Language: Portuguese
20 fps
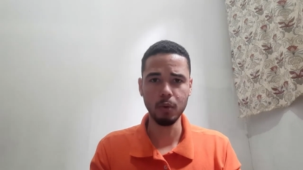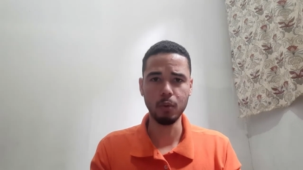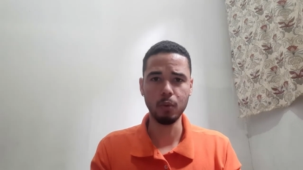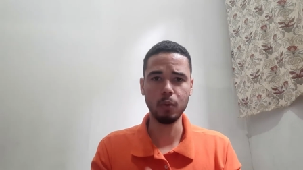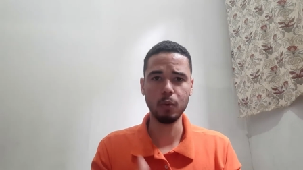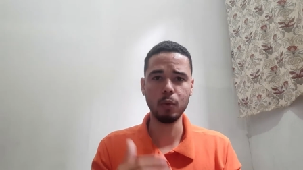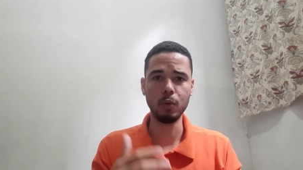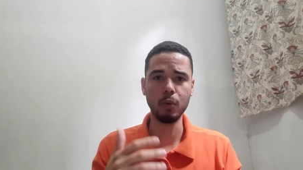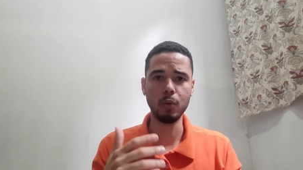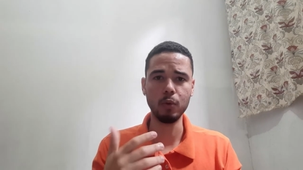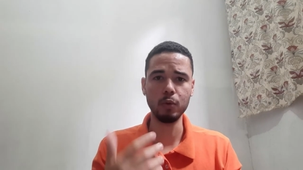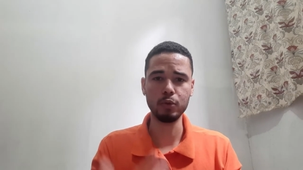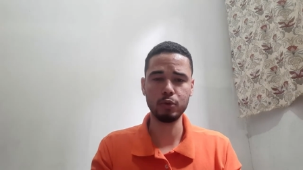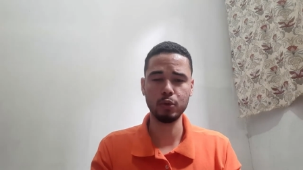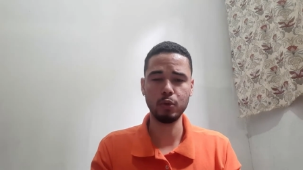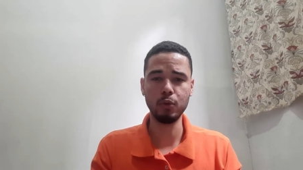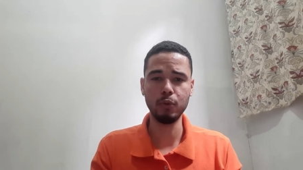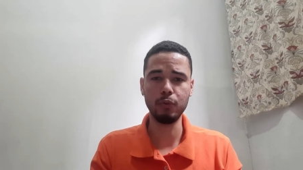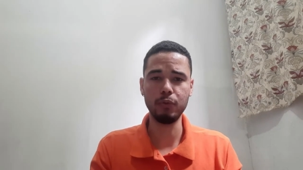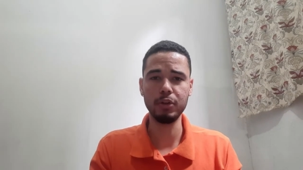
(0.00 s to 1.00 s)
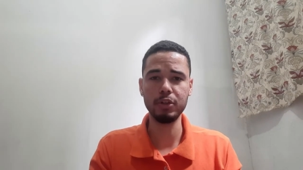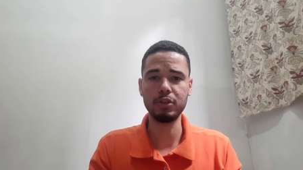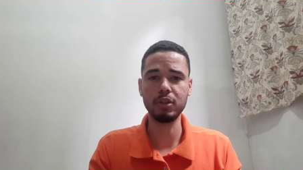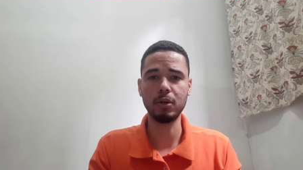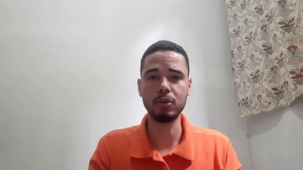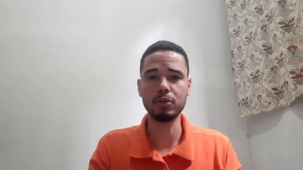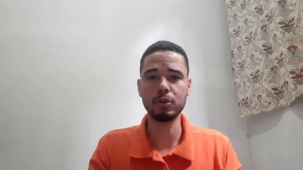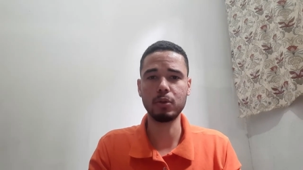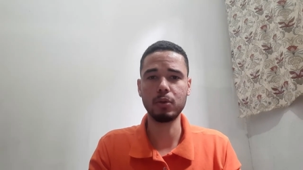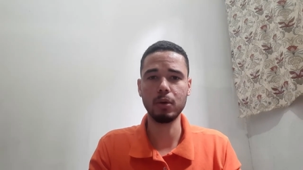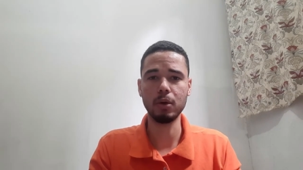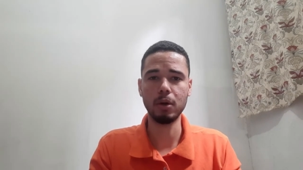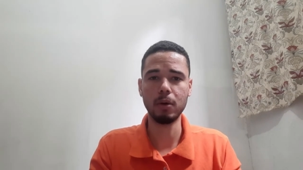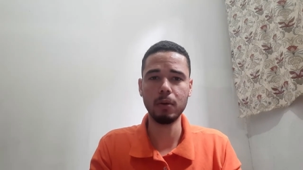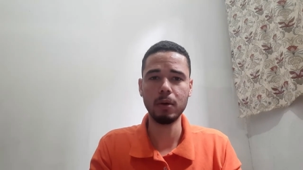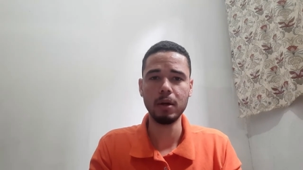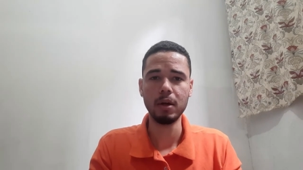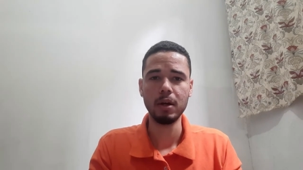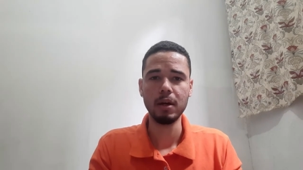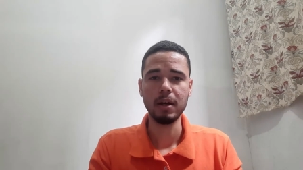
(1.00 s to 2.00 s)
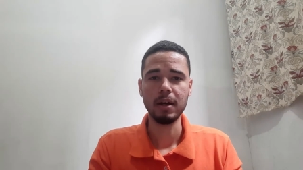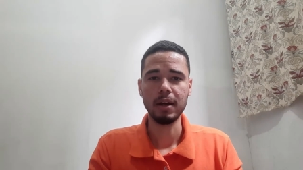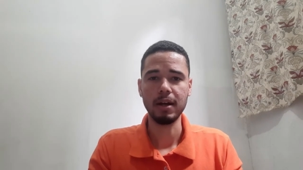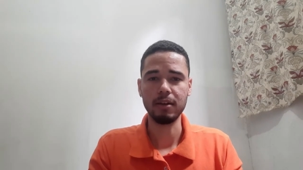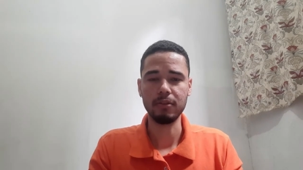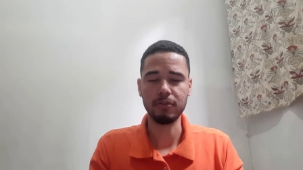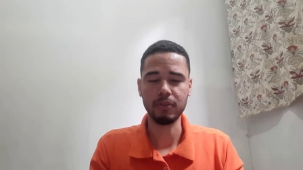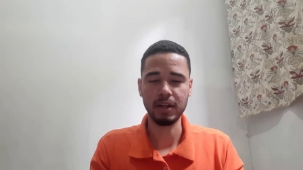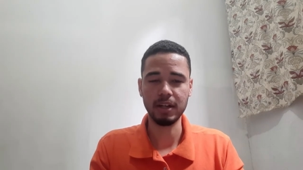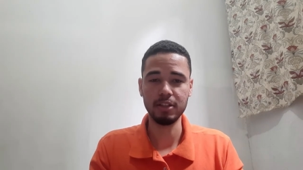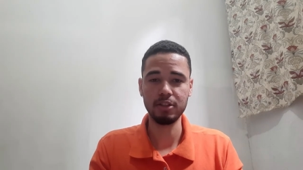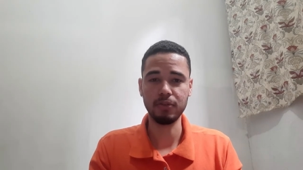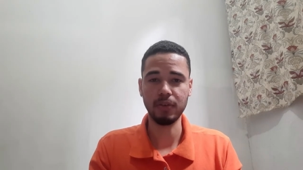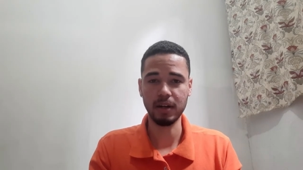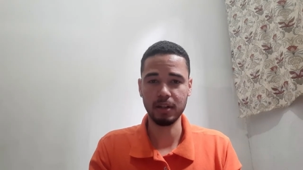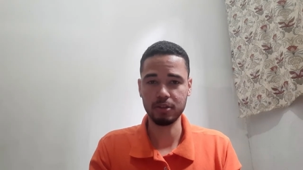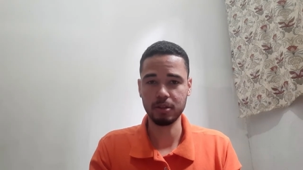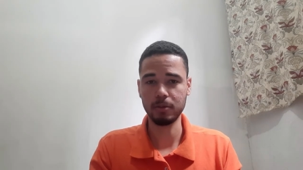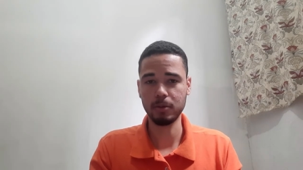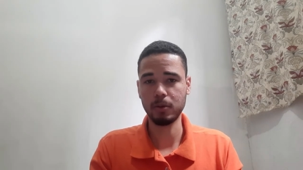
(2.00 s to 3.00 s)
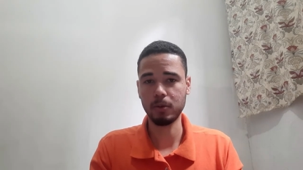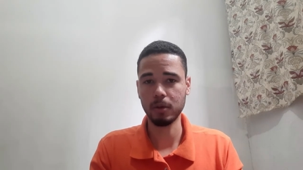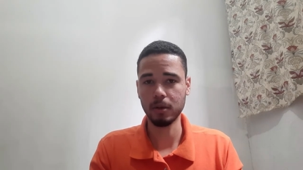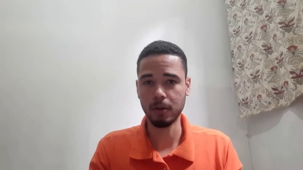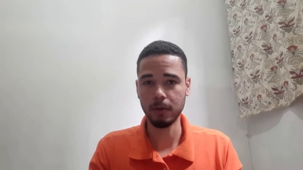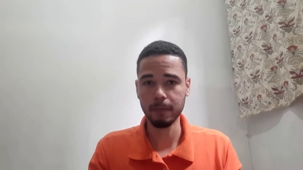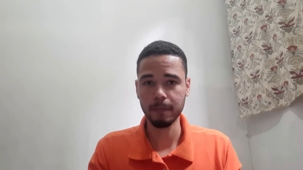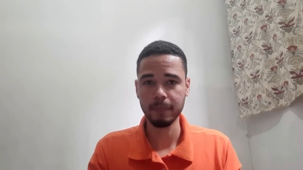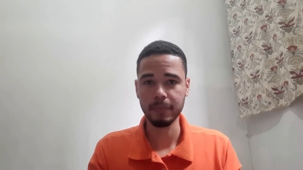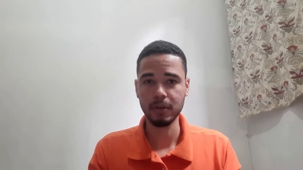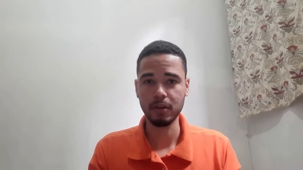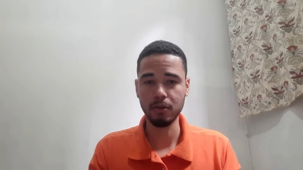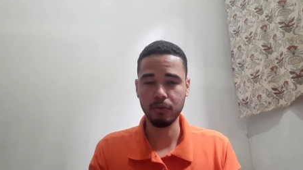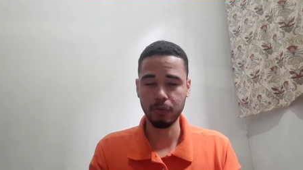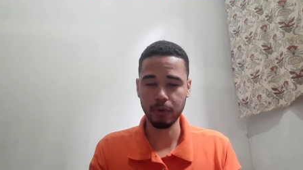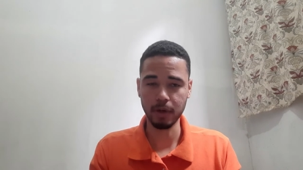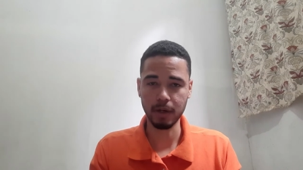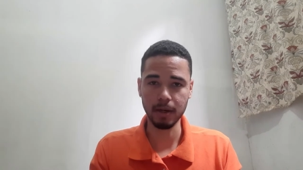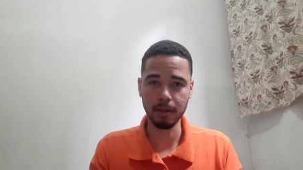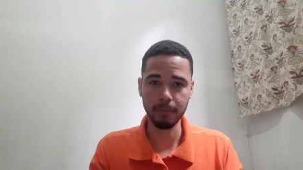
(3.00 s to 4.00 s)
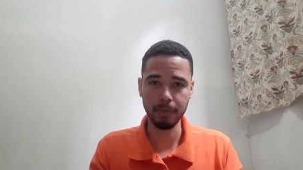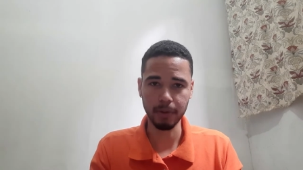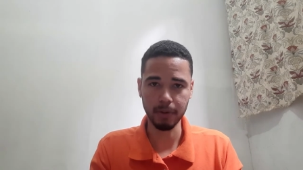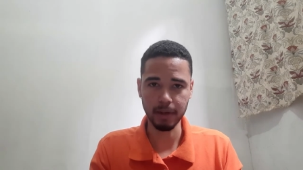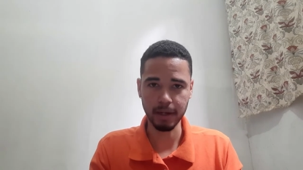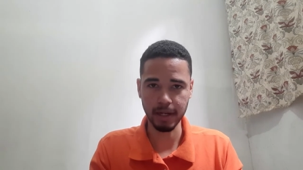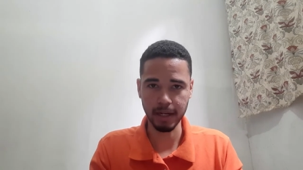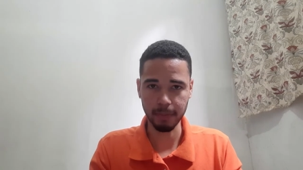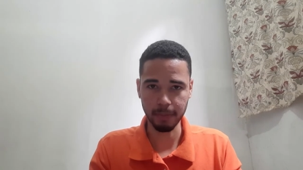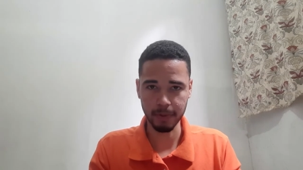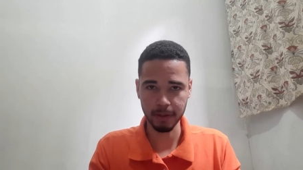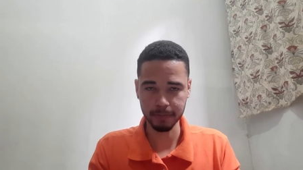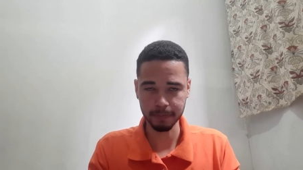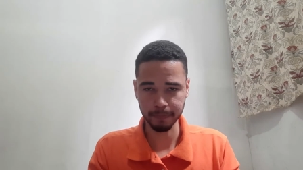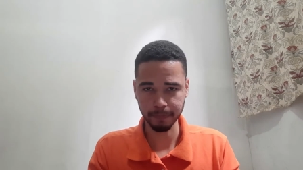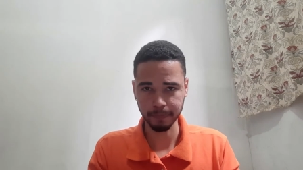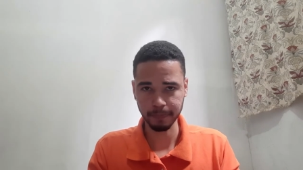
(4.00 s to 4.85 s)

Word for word: o, o vídeo onde o Colom, é, a gente fala sobre o Colom, que foi campeão na época,